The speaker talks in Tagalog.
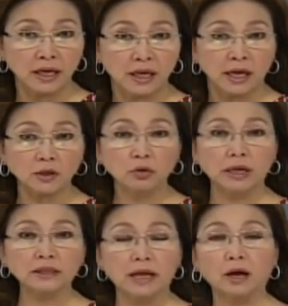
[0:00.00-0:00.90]

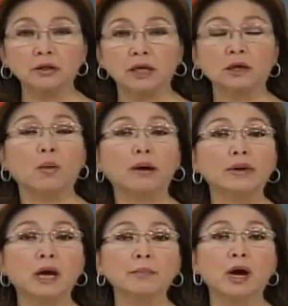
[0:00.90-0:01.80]
Inulat daw na
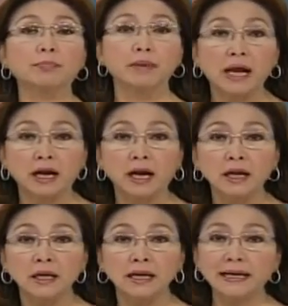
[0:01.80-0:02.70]
nawawala ang mga plaka
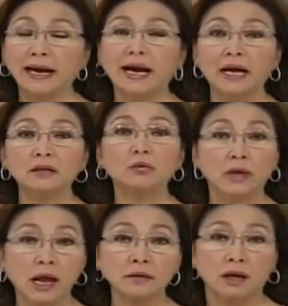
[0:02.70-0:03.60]
ilang araw
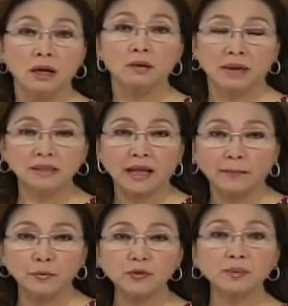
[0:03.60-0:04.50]
lang
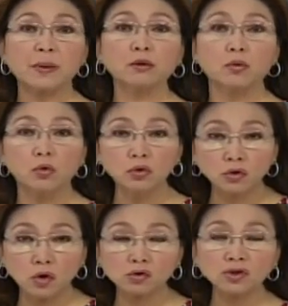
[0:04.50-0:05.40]
matapos
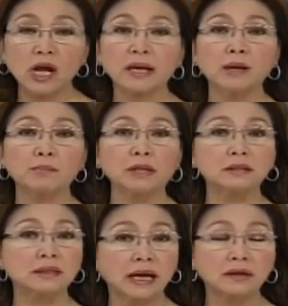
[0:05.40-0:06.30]
ipag-utos ang
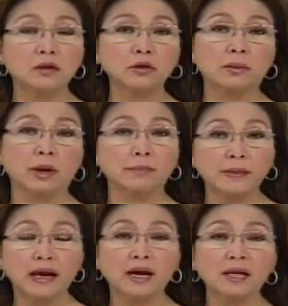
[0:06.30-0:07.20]
inventaryo ng mga
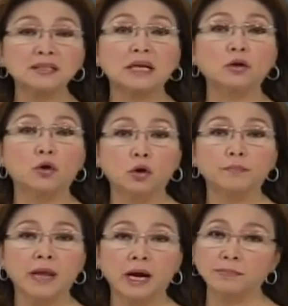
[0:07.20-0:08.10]
plaka sa
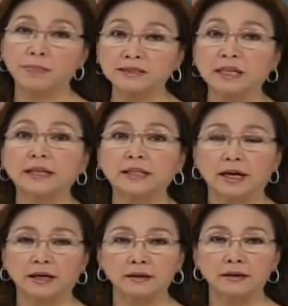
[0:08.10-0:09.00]
loob ng
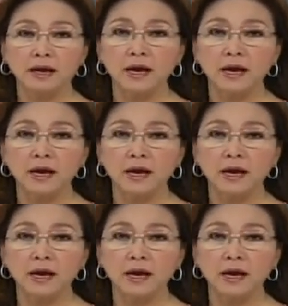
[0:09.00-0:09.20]
pasilidad.